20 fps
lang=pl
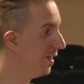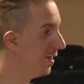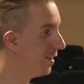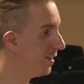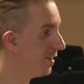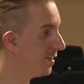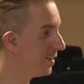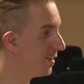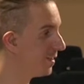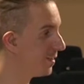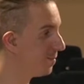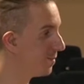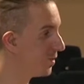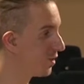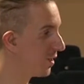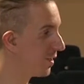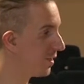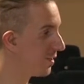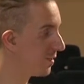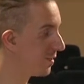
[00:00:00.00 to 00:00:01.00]
e,
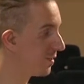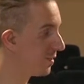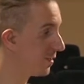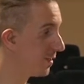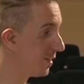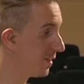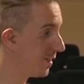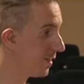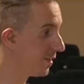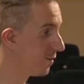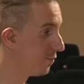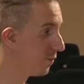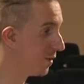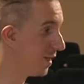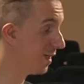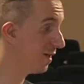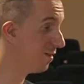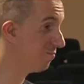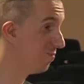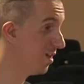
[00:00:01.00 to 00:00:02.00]
Zbyszka Stryja,
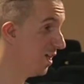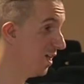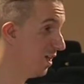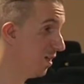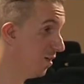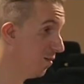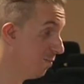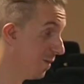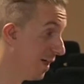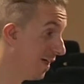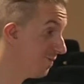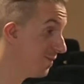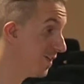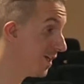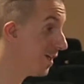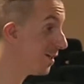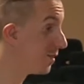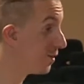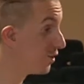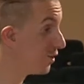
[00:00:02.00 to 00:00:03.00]
która bawi,
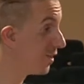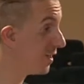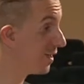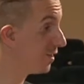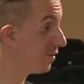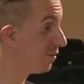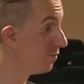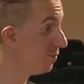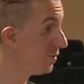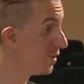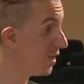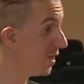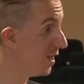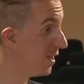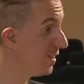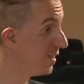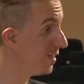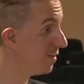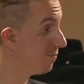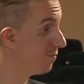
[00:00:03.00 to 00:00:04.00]
ale też daje do
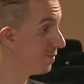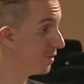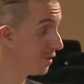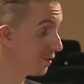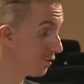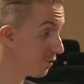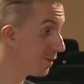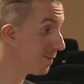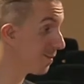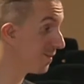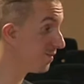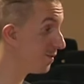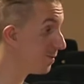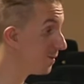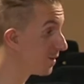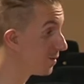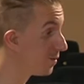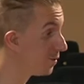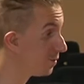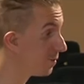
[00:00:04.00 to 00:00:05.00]
myślenia. Myślę, że to naprawdę
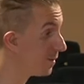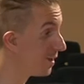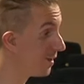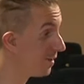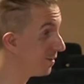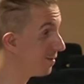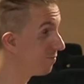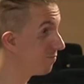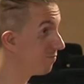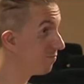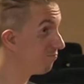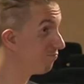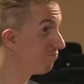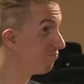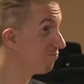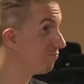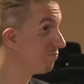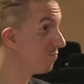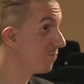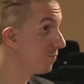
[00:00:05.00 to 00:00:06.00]
bardzo dobre
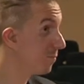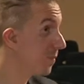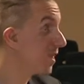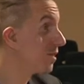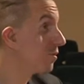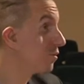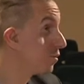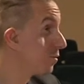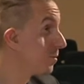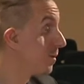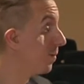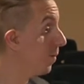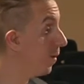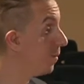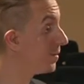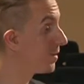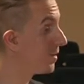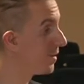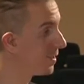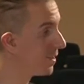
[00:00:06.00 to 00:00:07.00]
bardzo dobry
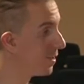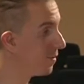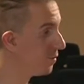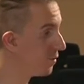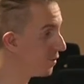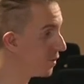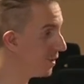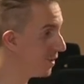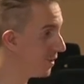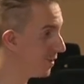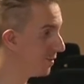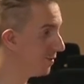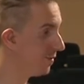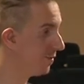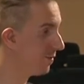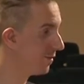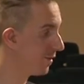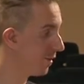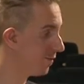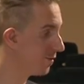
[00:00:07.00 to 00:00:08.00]
pomysł na zakończenie
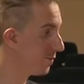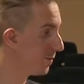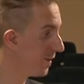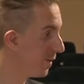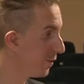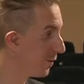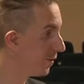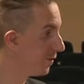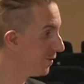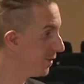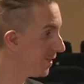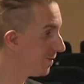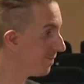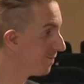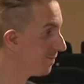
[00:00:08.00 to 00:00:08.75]
tego wspaniałego dnia.